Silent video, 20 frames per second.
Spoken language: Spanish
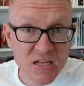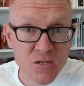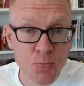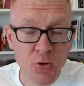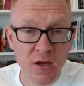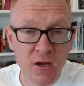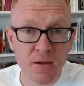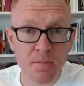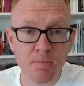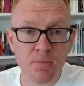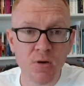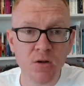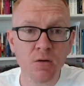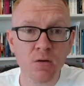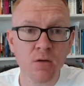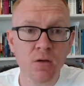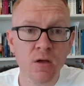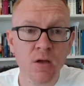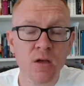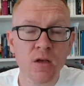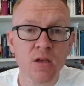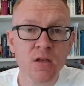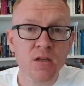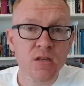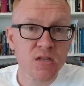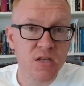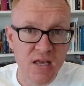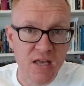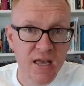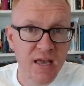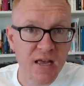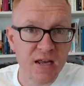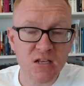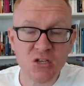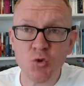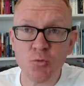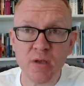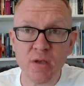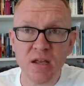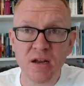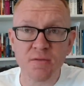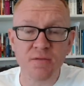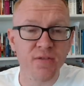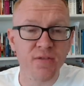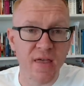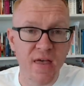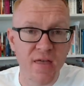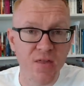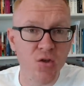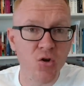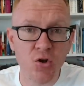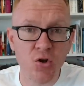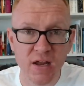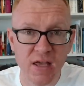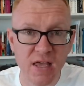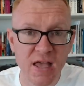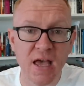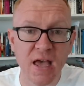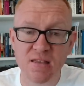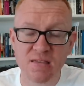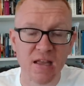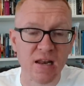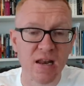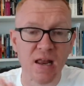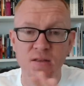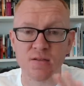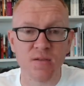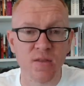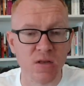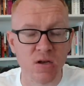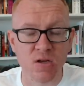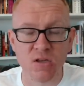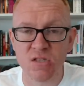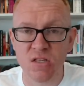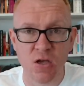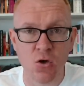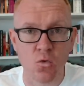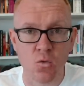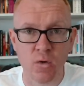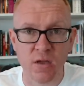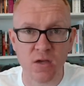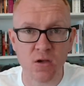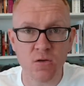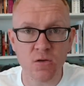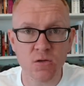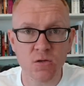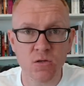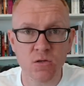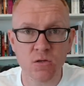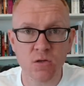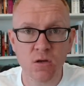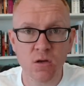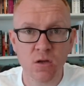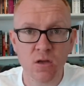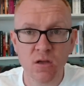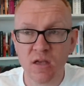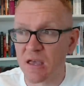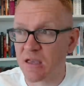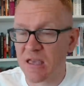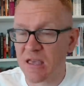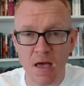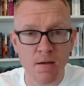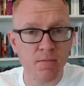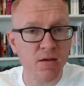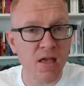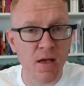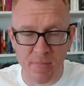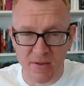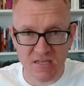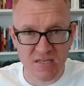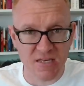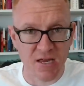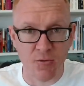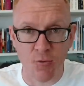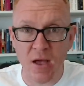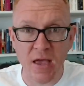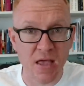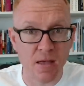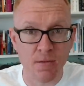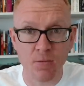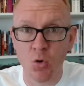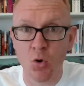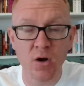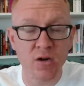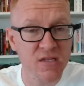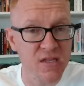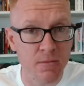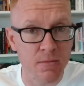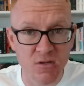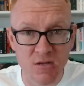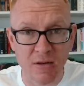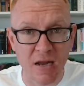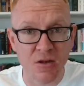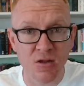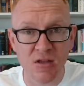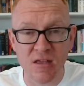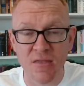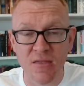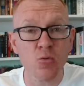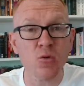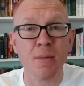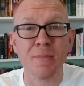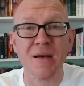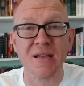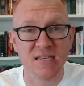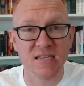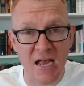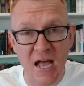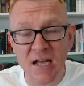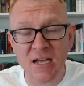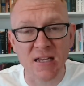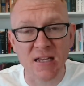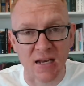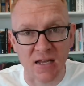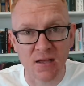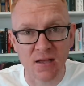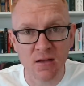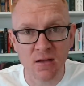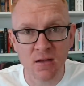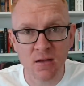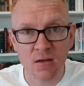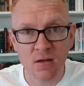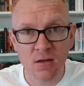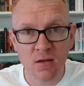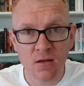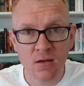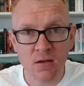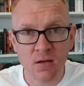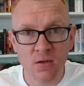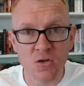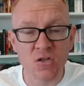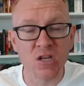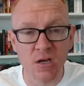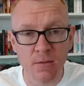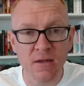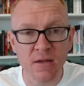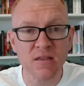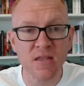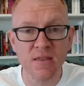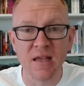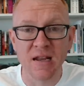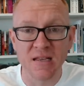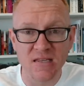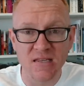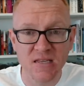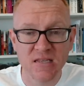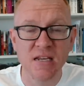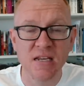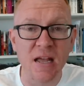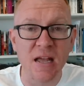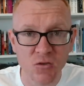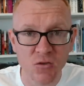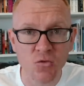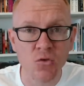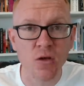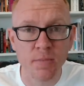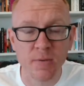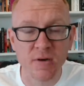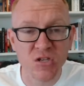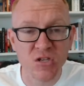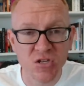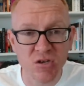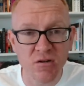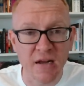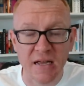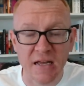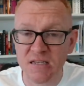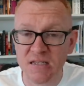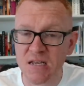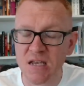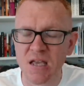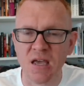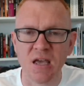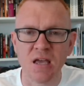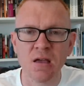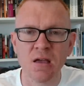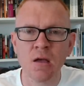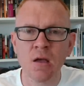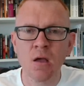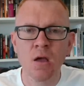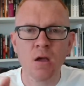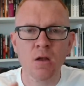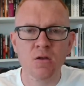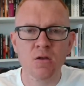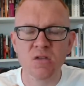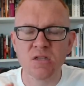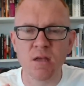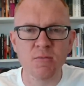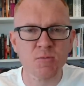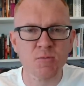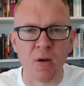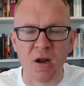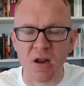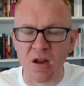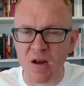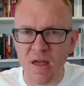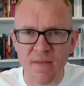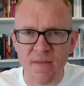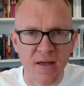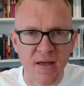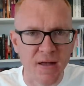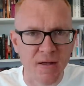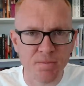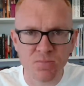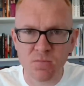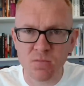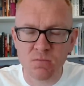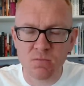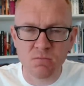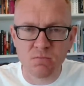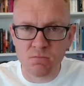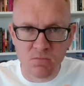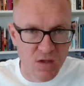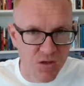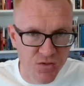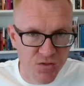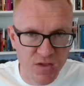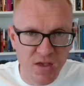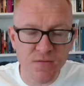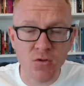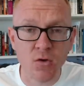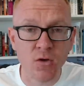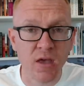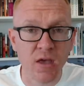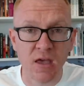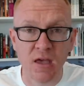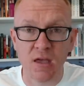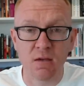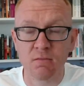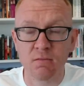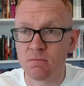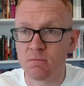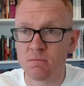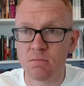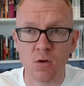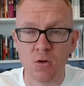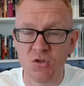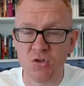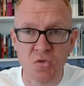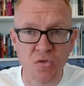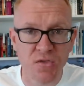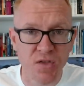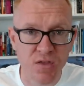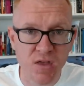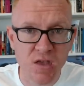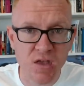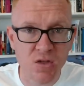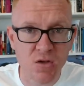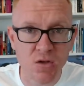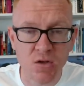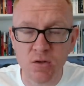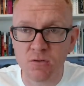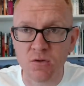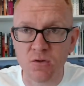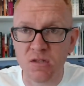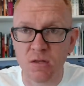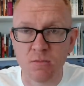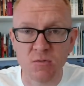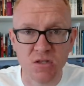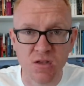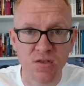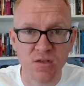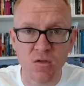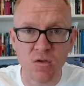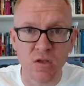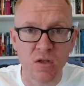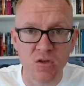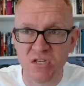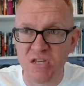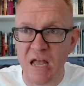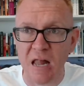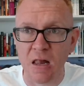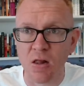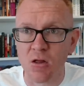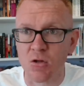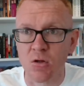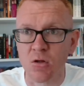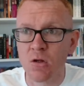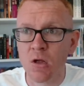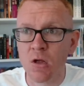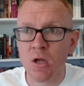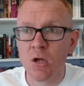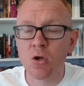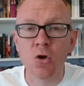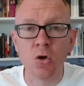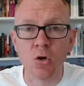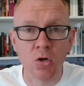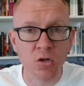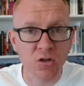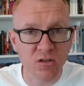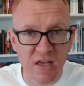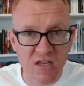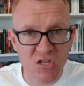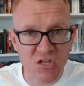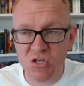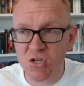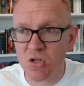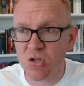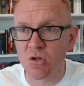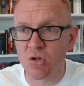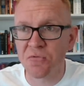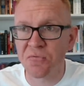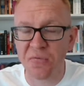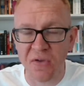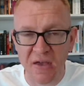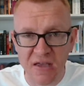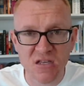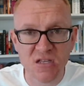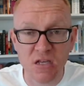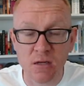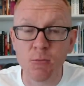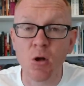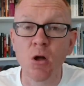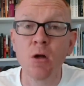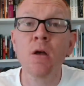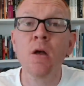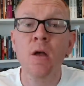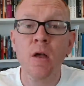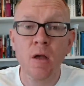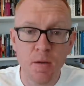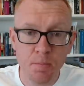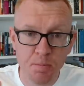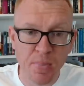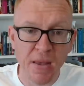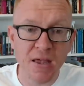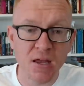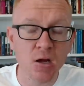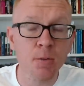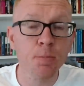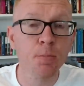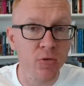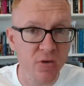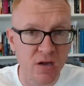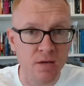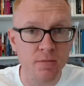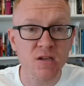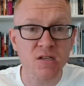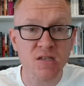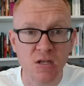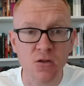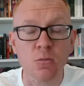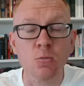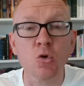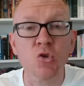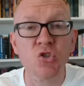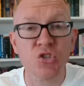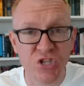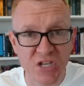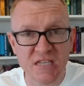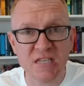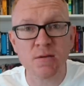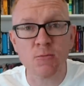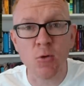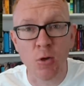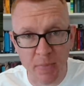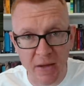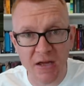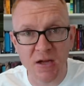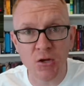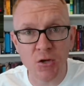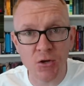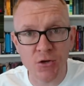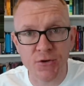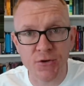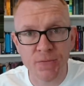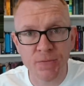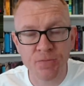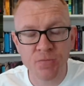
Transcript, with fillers: por ejemplo, si él se hubiera enfadado con ella ahí delante de los cinco hijos? ¿Qué, habría pasado ahí? amor, estamos hablando ya de una masacre, no solamente del asesinato de una persona, así que no estamos para nada diciendo que lo sucedido, no estamos diciendo que no sea algo grotesco, feísimo, pero podría haber sido muchísimo peor.